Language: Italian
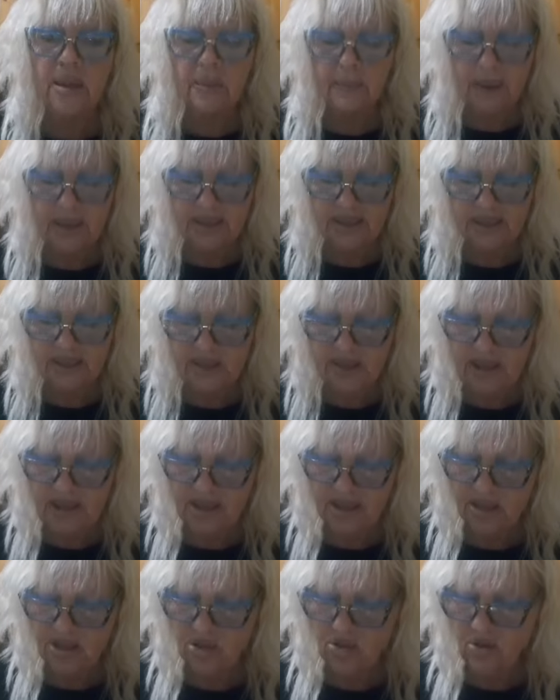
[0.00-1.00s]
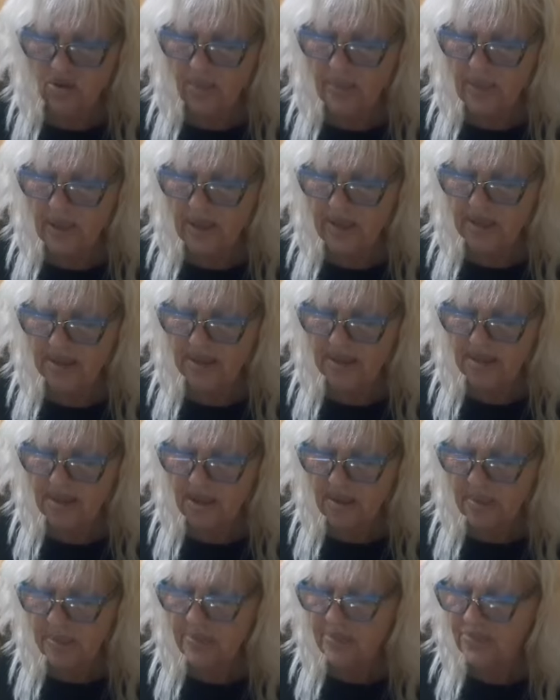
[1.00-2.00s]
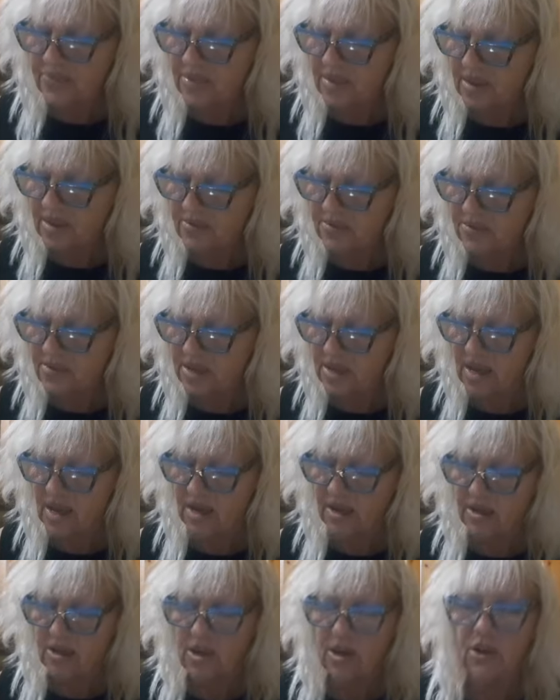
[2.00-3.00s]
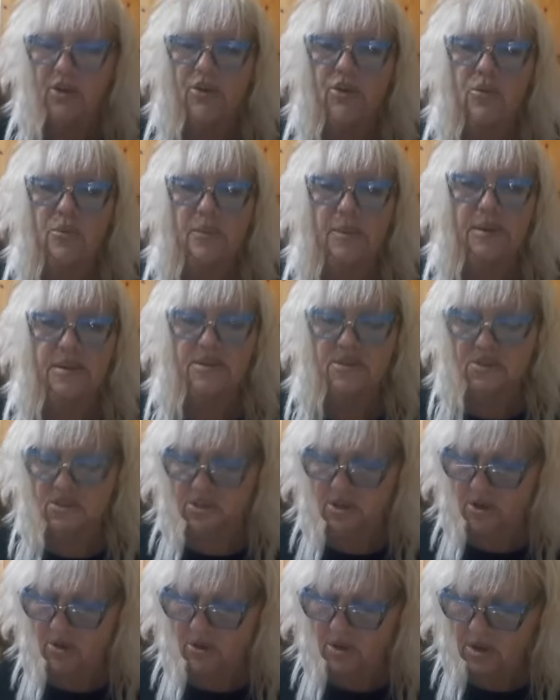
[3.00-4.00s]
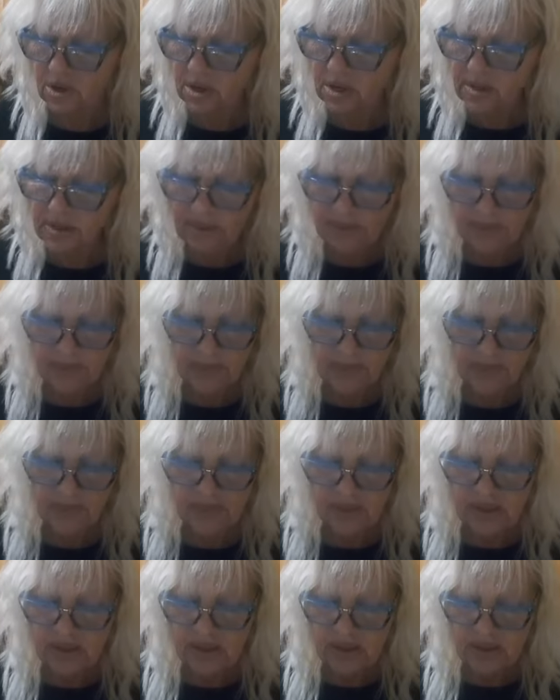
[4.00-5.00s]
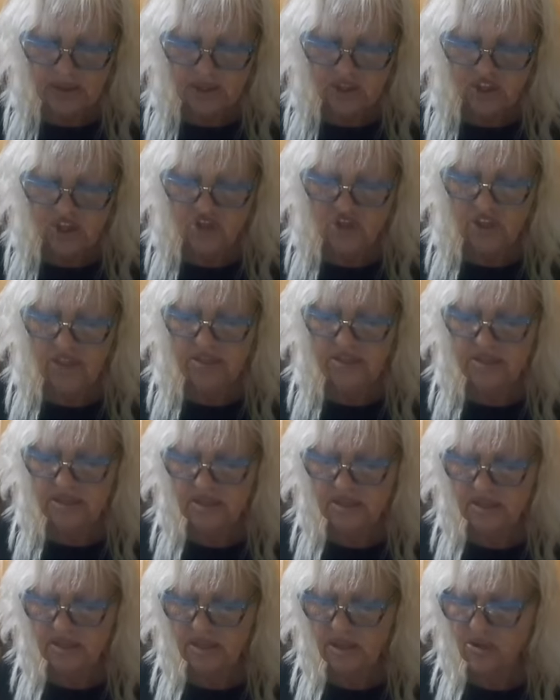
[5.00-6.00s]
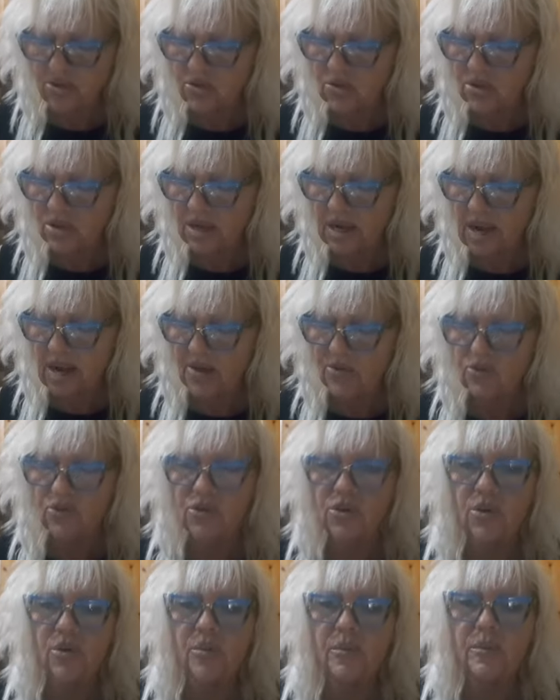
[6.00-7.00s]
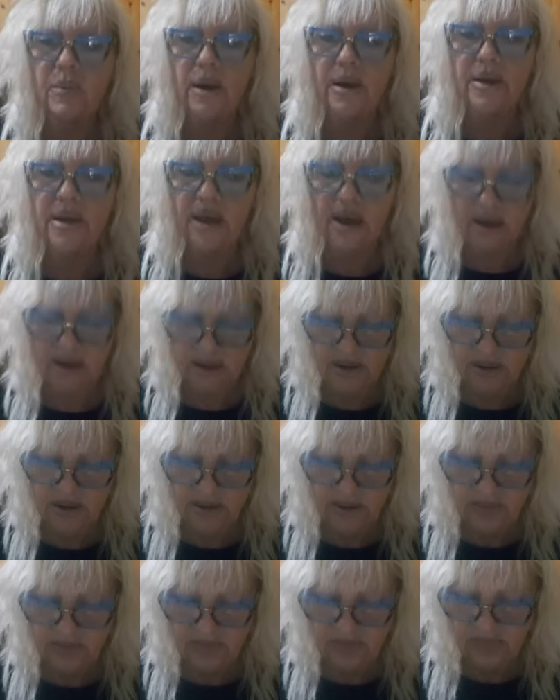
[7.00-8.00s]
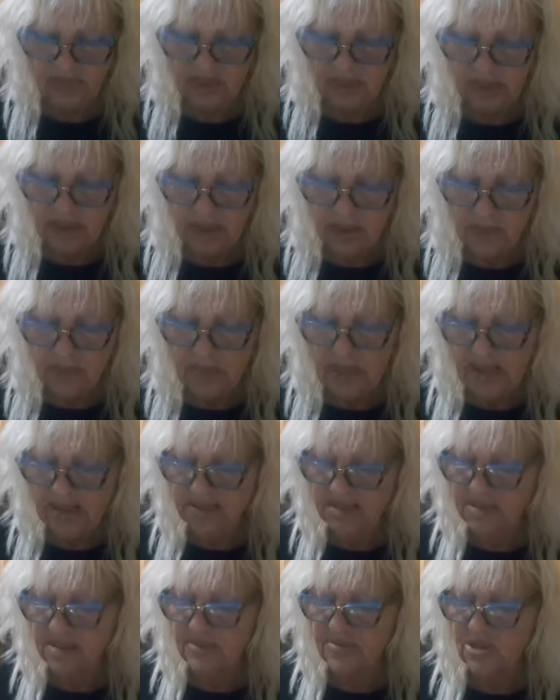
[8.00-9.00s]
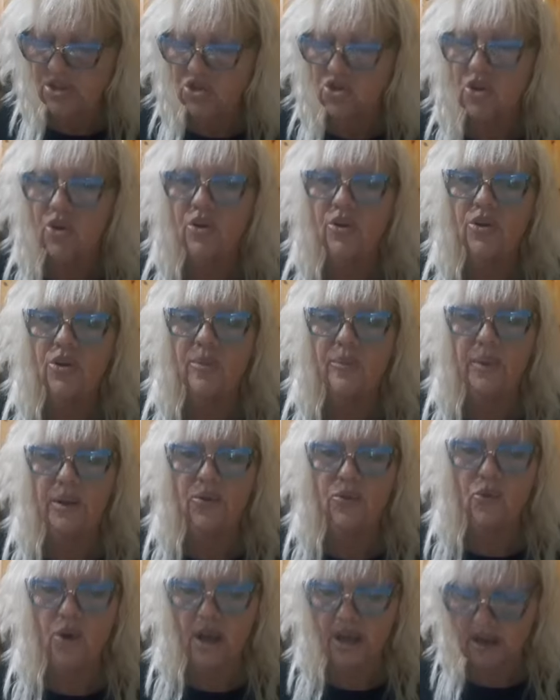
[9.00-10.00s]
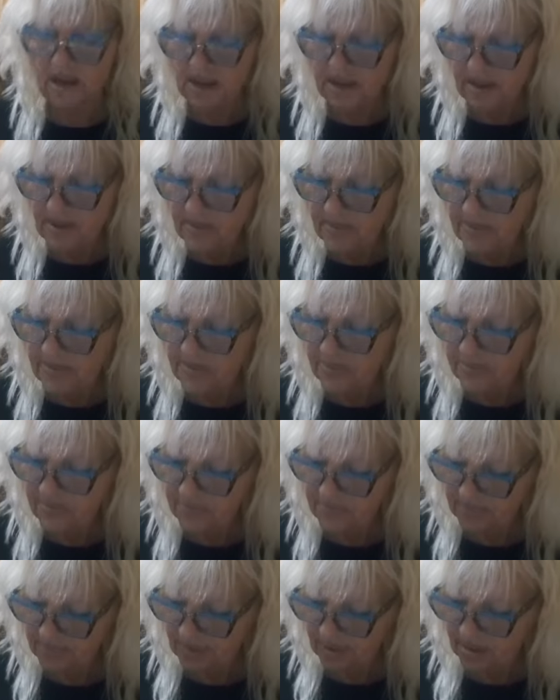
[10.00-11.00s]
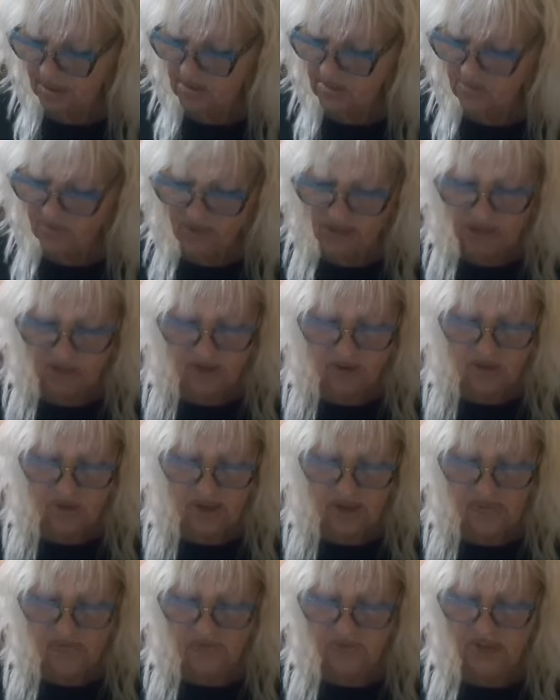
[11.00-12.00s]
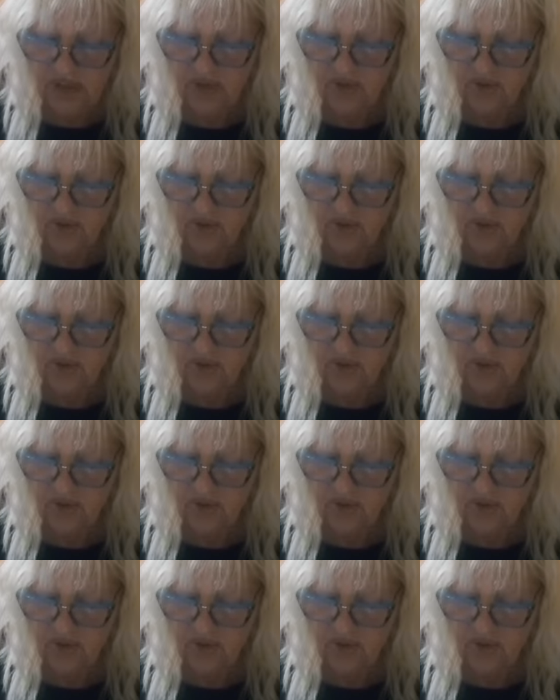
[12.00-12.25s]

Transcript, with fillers: mantenendo aperta via Romanziol dice il sindaco Claudio Marianna piazza Vittorio Emanuele fino a via